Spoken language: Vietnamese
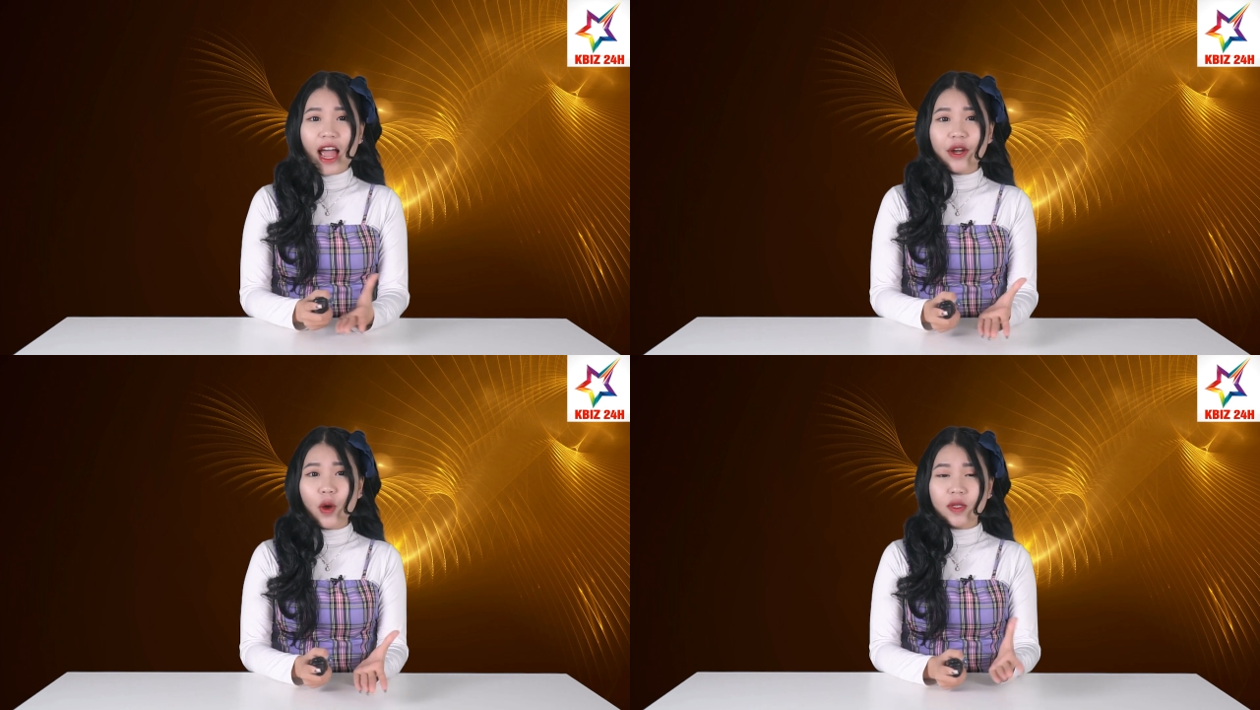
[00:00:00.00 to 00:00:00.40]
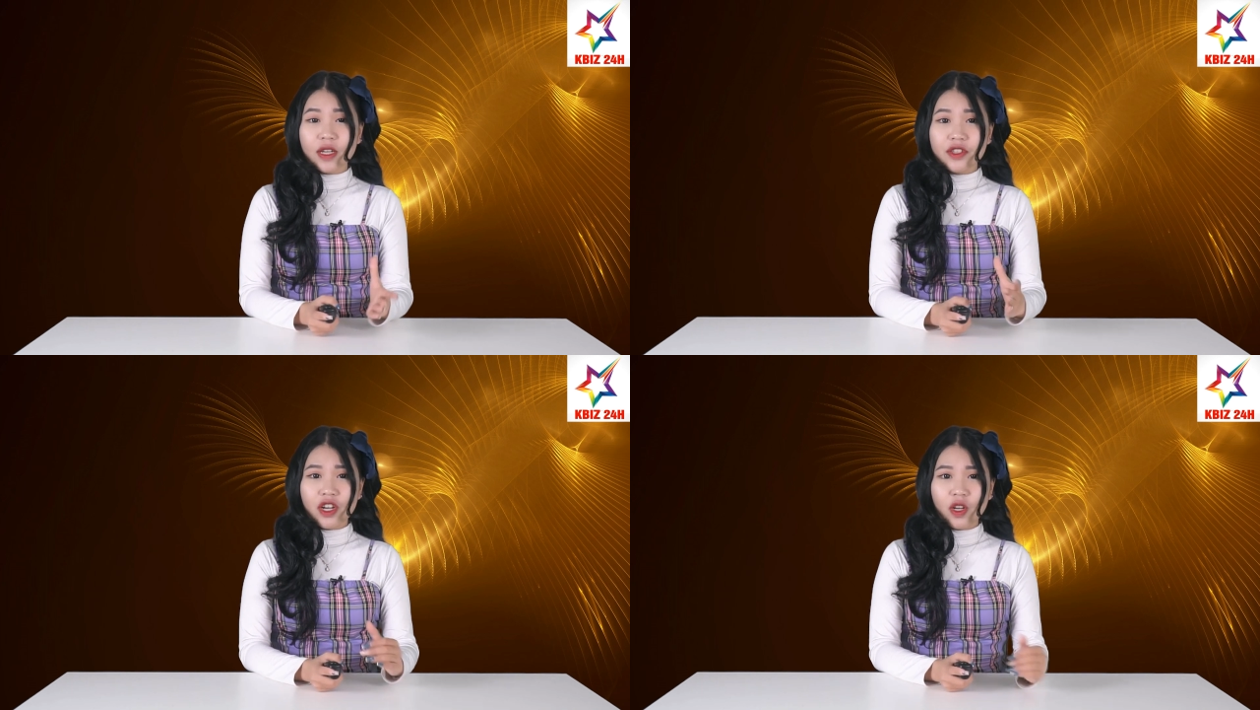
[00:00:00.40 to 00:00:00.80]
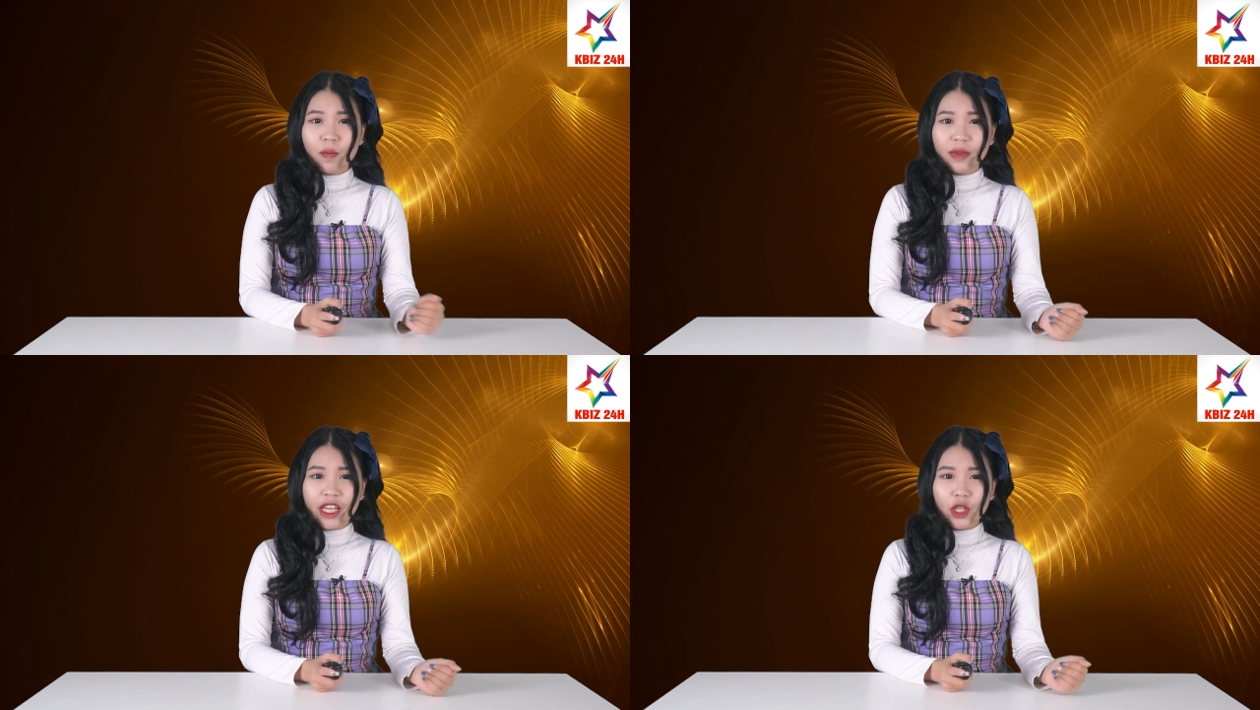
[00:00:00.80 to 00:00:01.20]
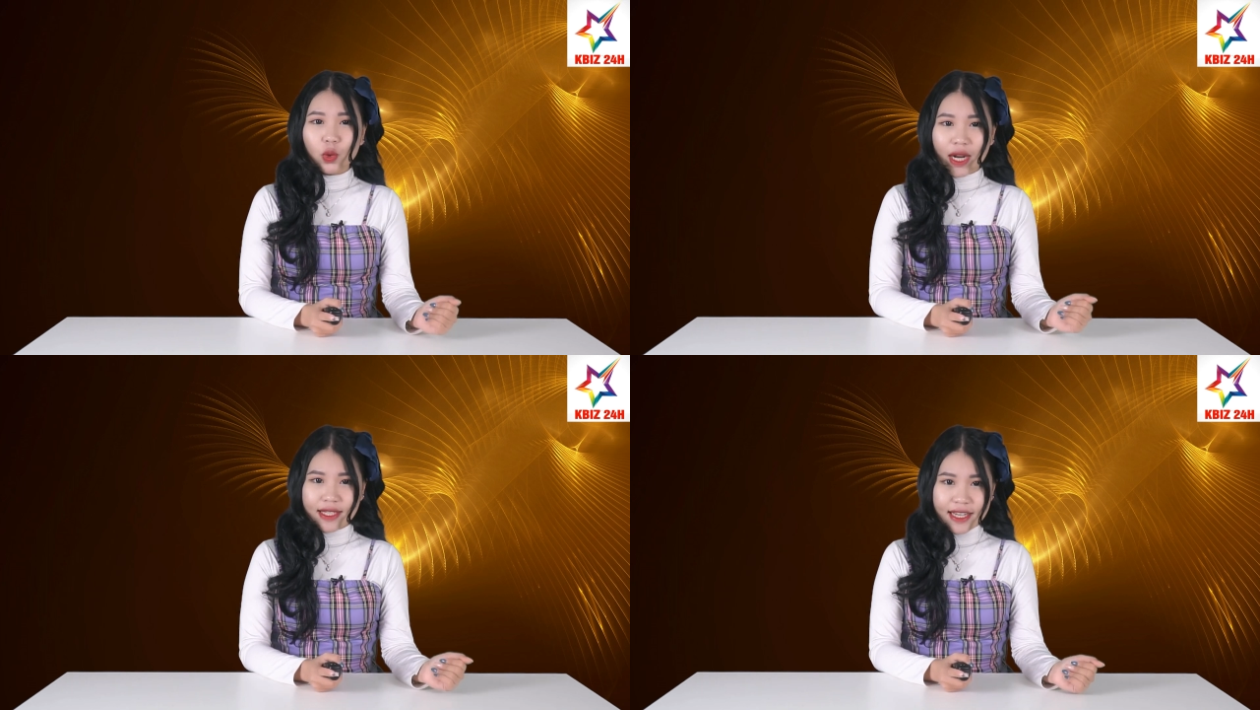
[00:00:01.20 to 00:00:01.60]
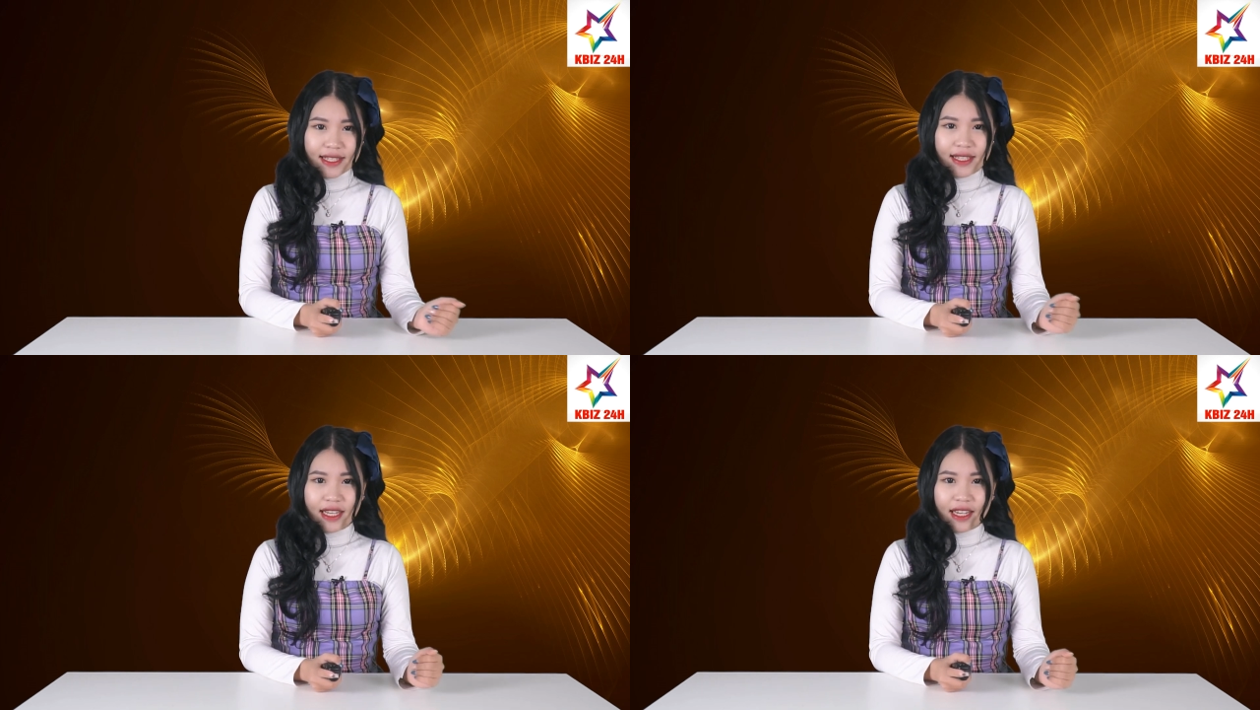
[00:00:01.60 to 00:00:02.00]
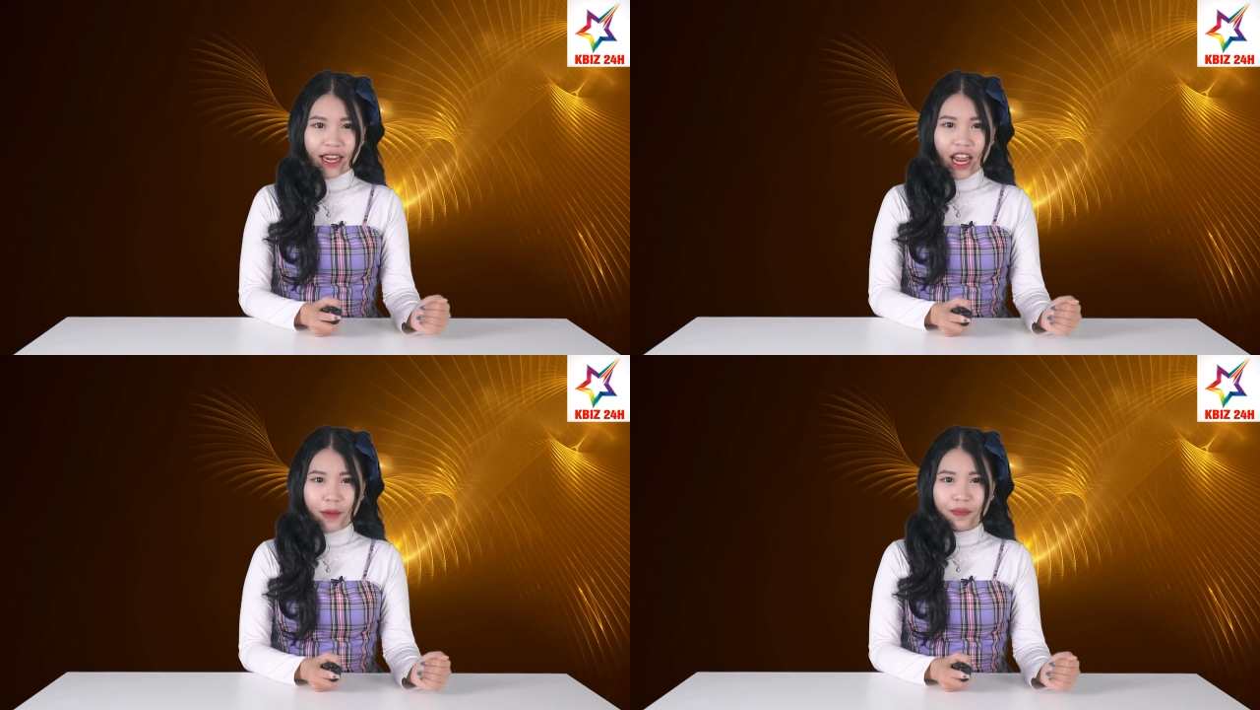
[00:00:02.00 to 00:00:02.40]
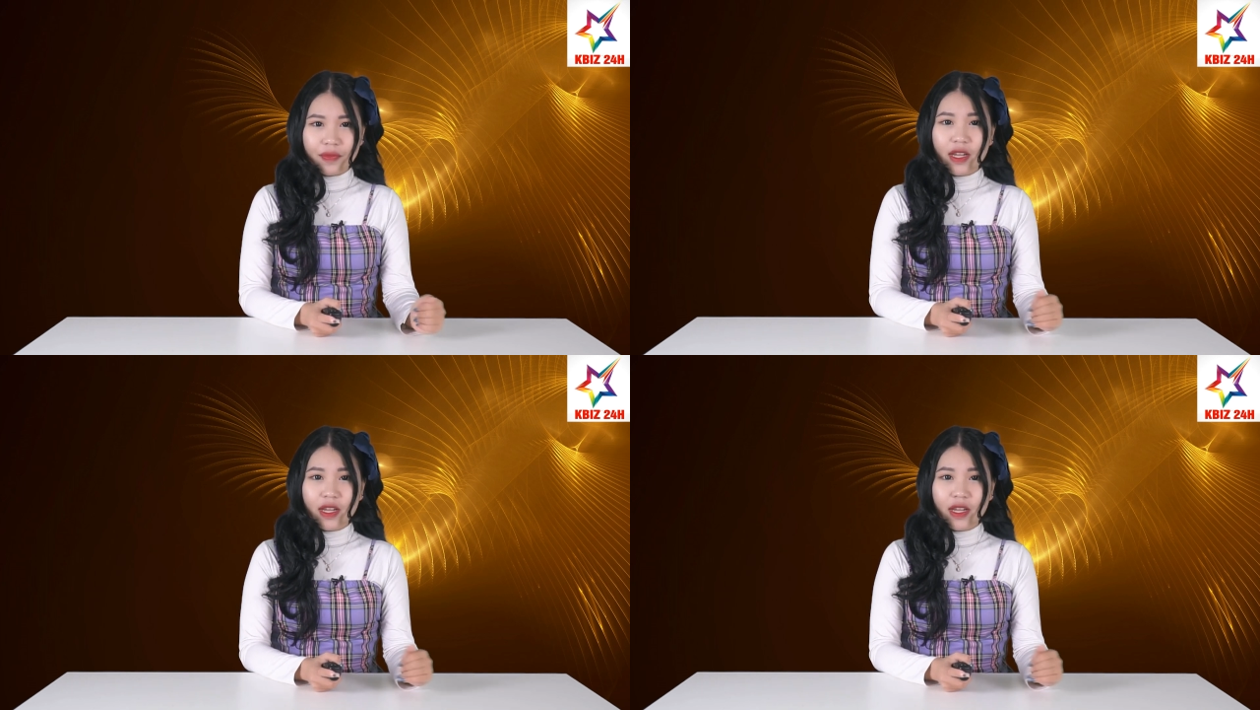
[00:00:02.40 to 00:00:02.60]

idol dưới trướng công ty toàn trai xinh gái đẹp.